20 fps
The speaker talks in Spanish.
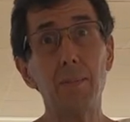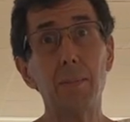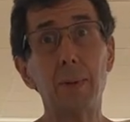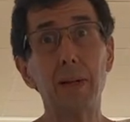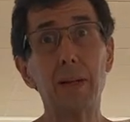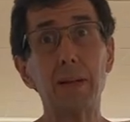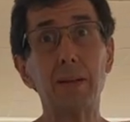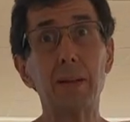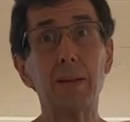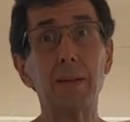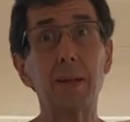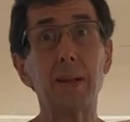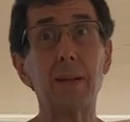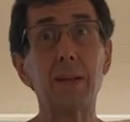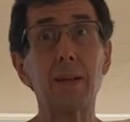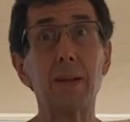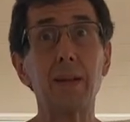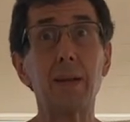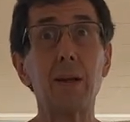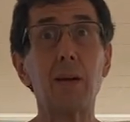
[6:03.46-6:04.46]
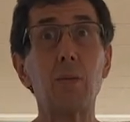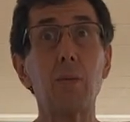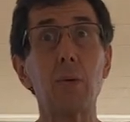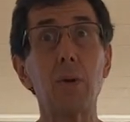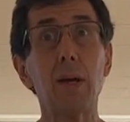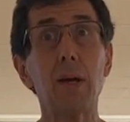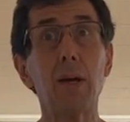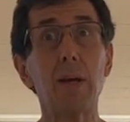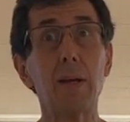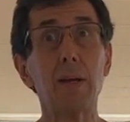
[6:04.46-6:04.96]
para tratar de
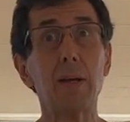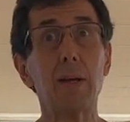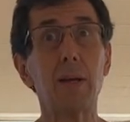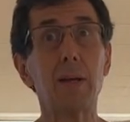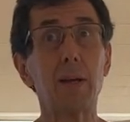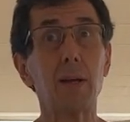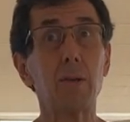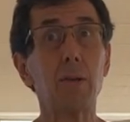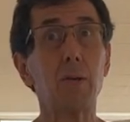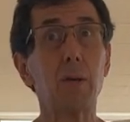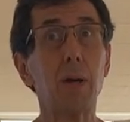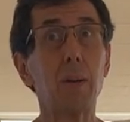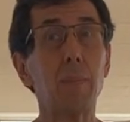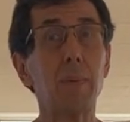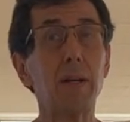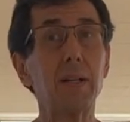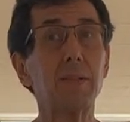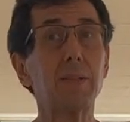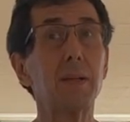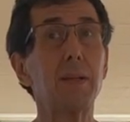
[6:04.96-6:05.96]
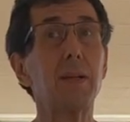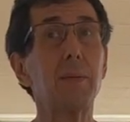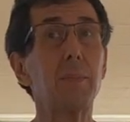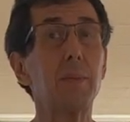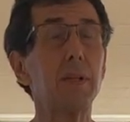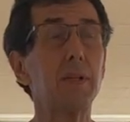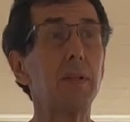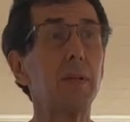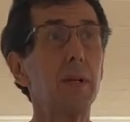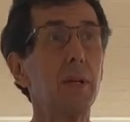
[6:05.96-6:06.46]
regular aquello que aparece
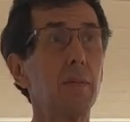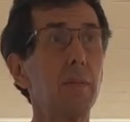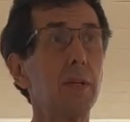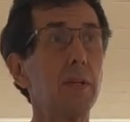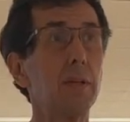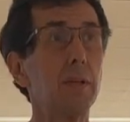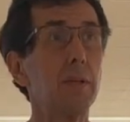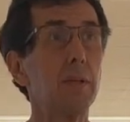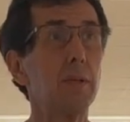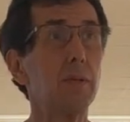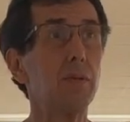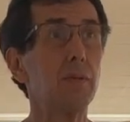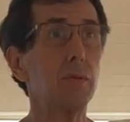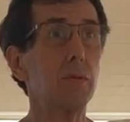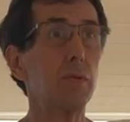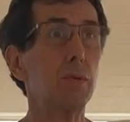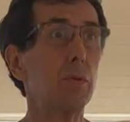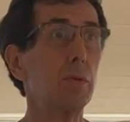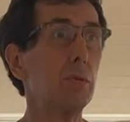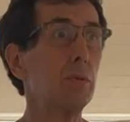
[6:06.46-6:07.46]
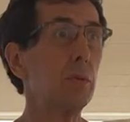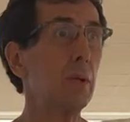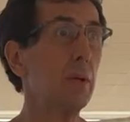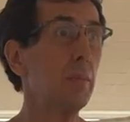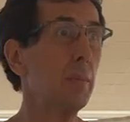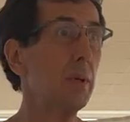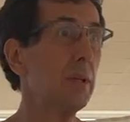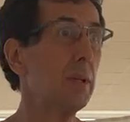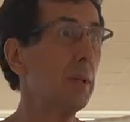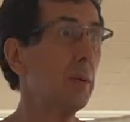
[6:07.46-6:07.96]
repentinamente, fruto de un
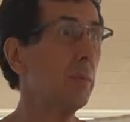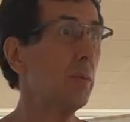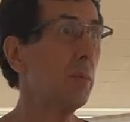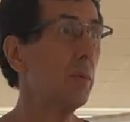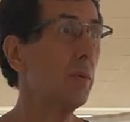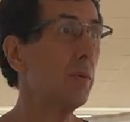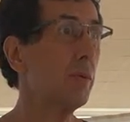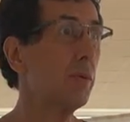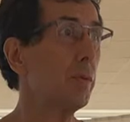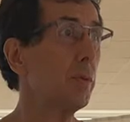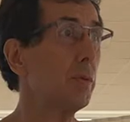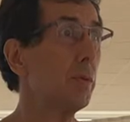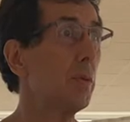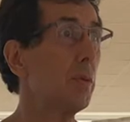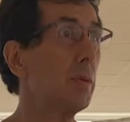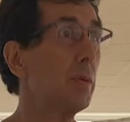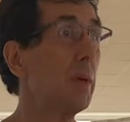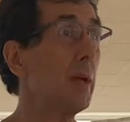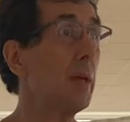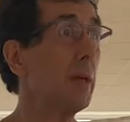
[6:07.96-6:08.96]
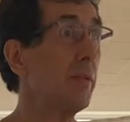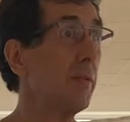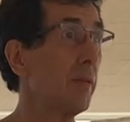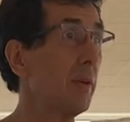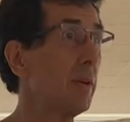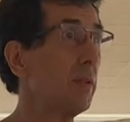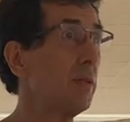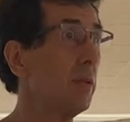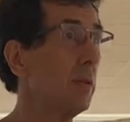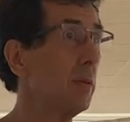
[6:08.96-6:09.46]
traumatismo, fruto de una
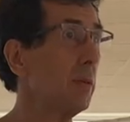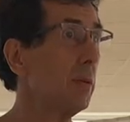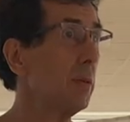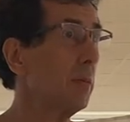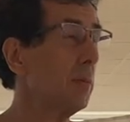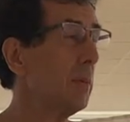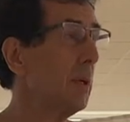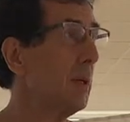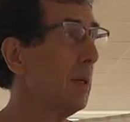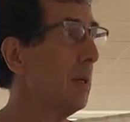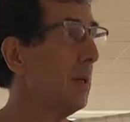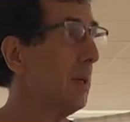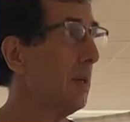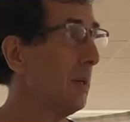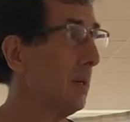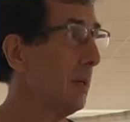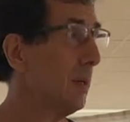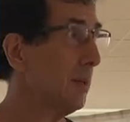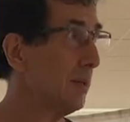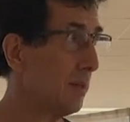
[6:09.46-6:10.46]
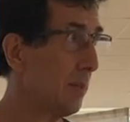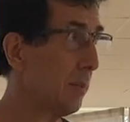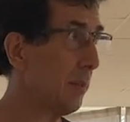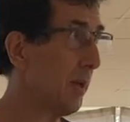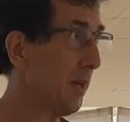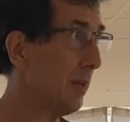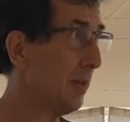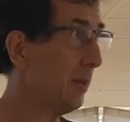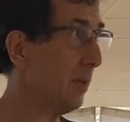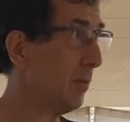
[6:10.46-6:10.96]
infección
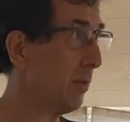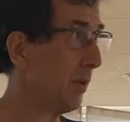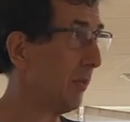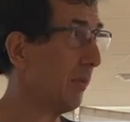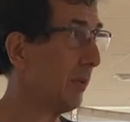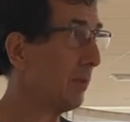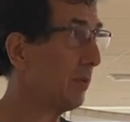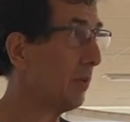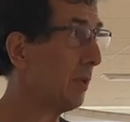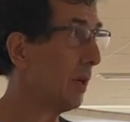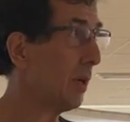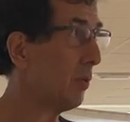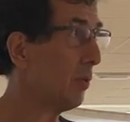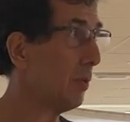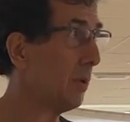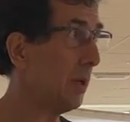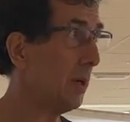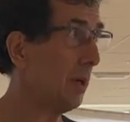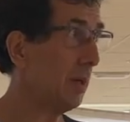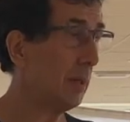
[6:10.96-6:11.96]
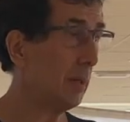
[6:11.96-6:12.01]
incipiente, de una infección aguda